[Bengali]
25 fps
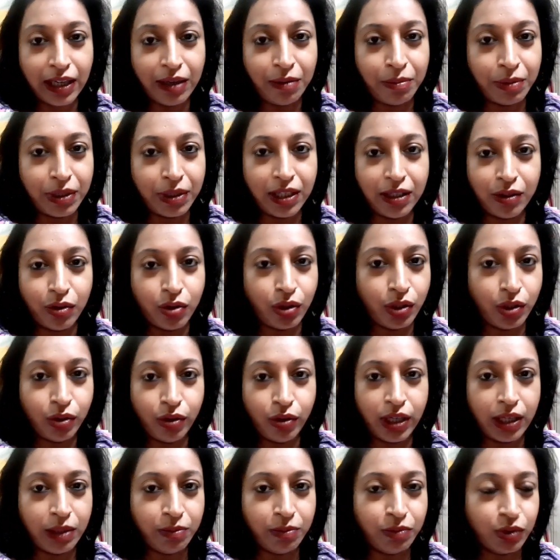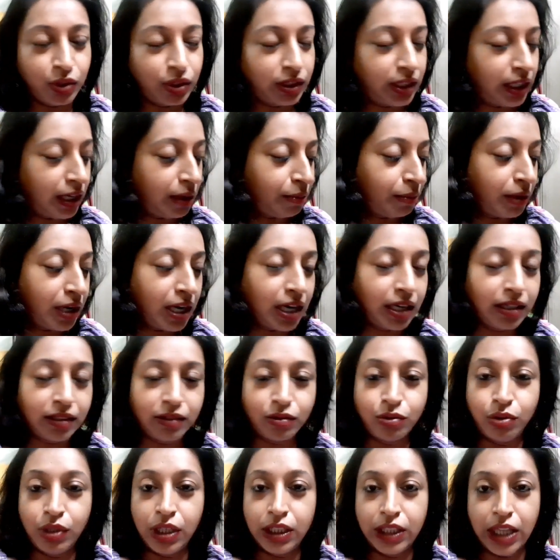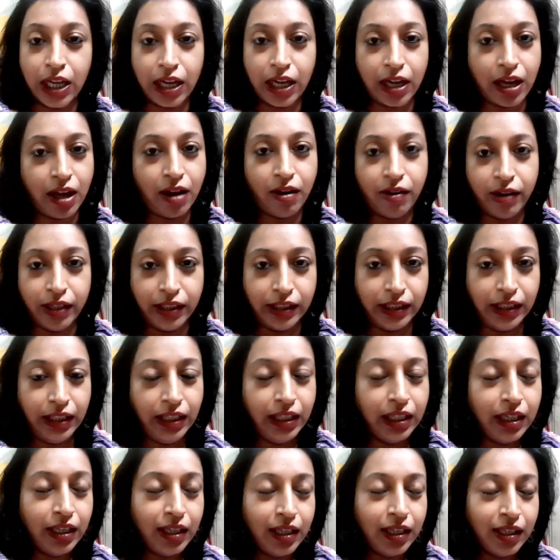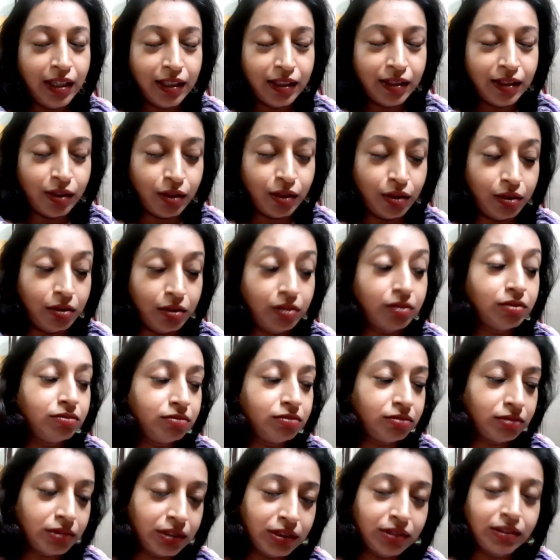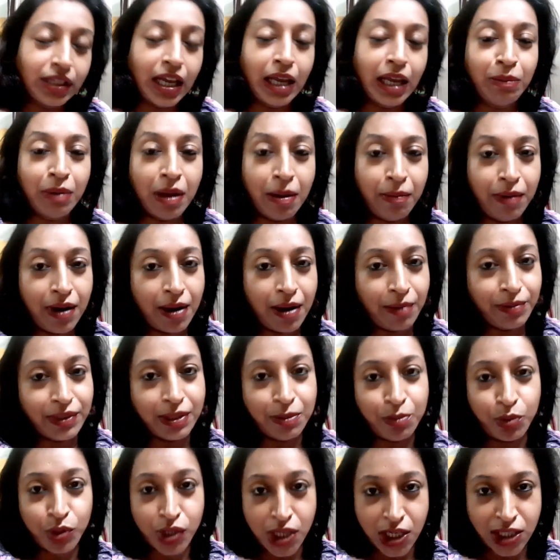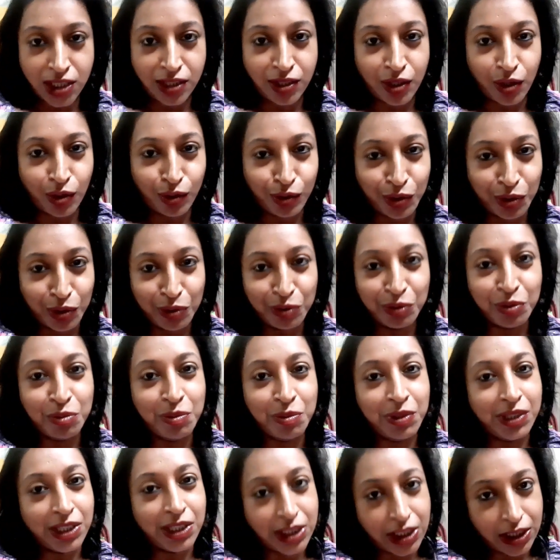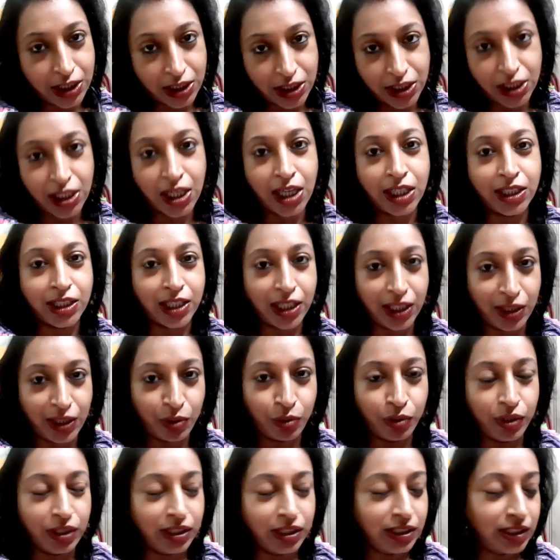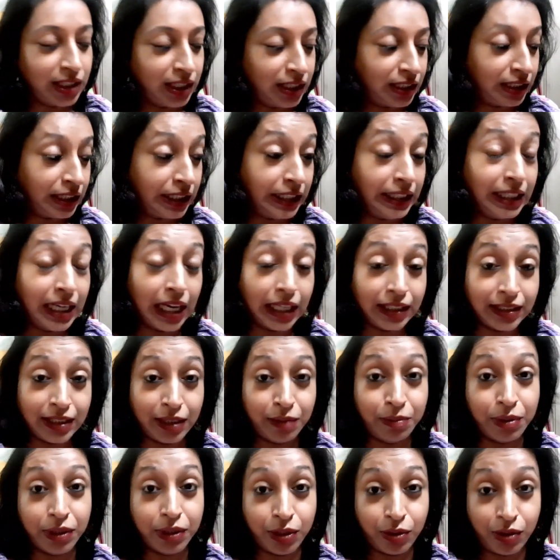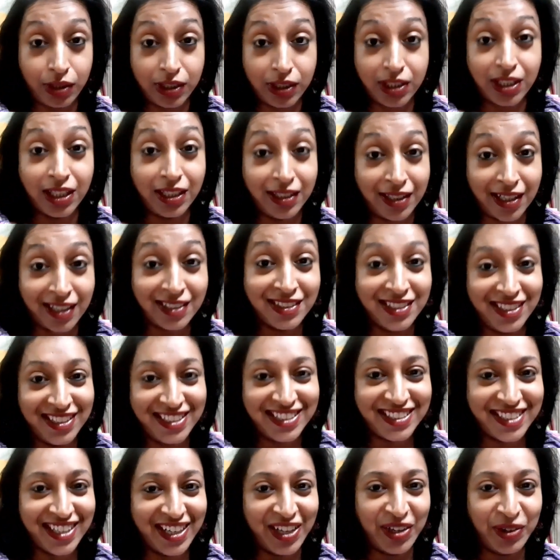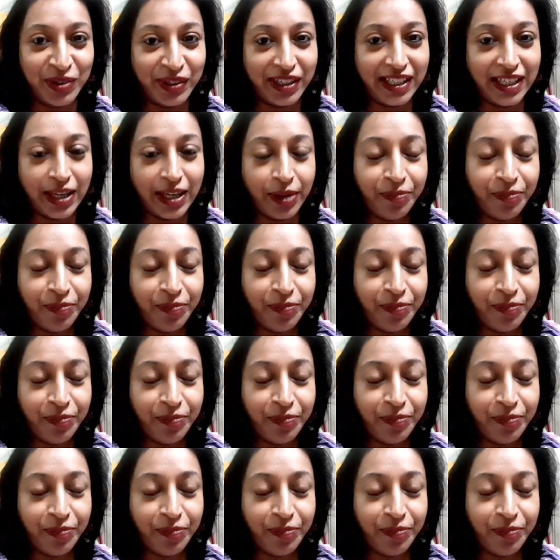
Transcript: মানে হই হইয়ের মধ্যে আমার আর খুলে দেখা হয়নি তো তাই ভাবলাম যে বসেছি যখন তখন তোমাদের সাথে শেয়ারটাই করি যে কি আছে ভেতরে ঠিকঠাক জিনিসটা এলো কিনা